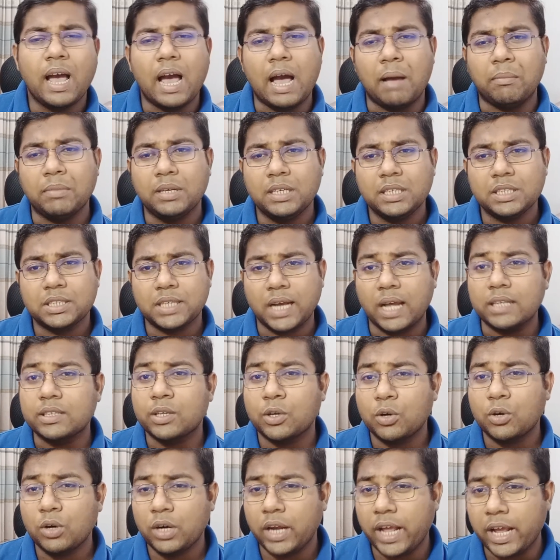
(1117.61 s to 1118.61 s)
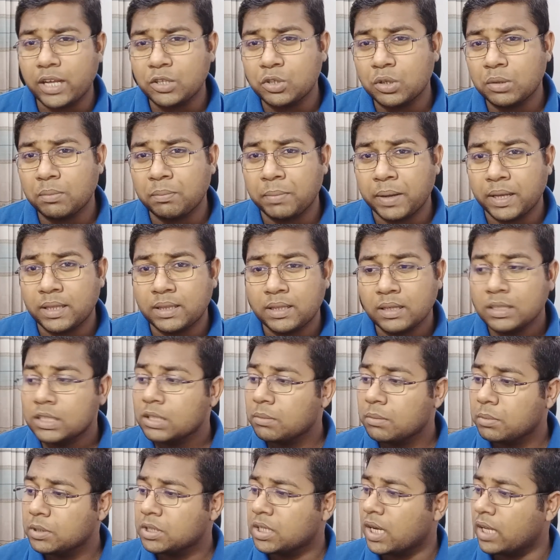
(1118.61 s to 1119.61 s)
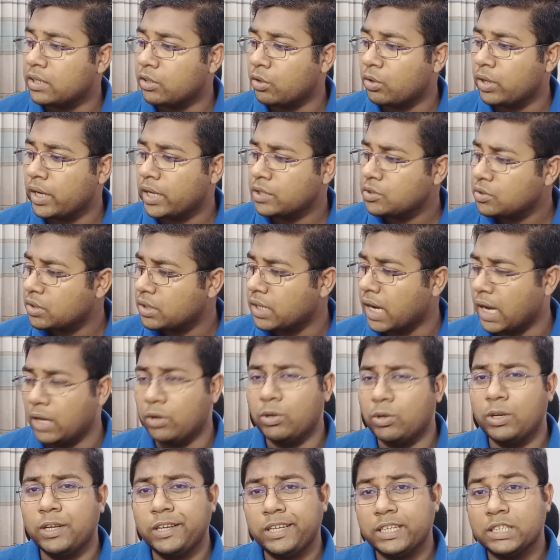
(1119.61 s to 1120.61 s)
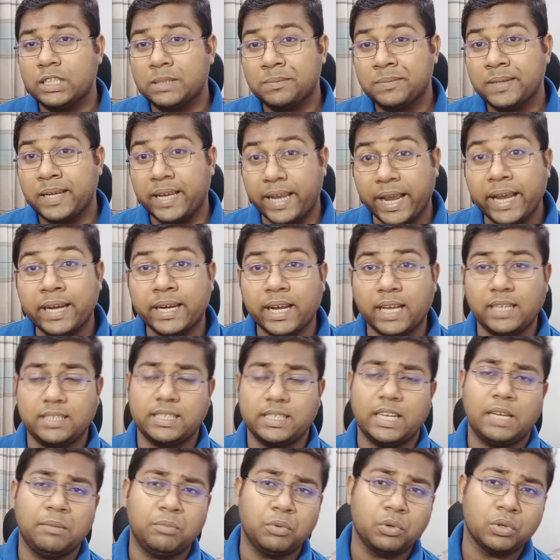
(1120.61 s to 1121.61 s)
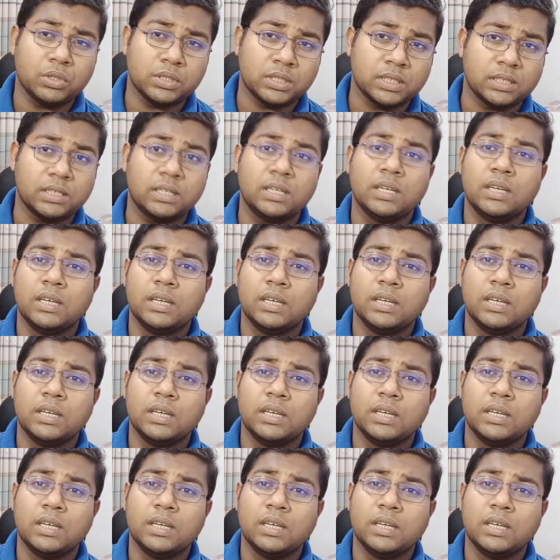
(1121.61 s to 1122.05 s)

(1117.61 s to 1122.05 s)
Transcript: আমি সাধারণ একজন ব্যক্তি হিসেবে সাধারণ একজন নাগরিক হিসেবে এটাই চাইব যে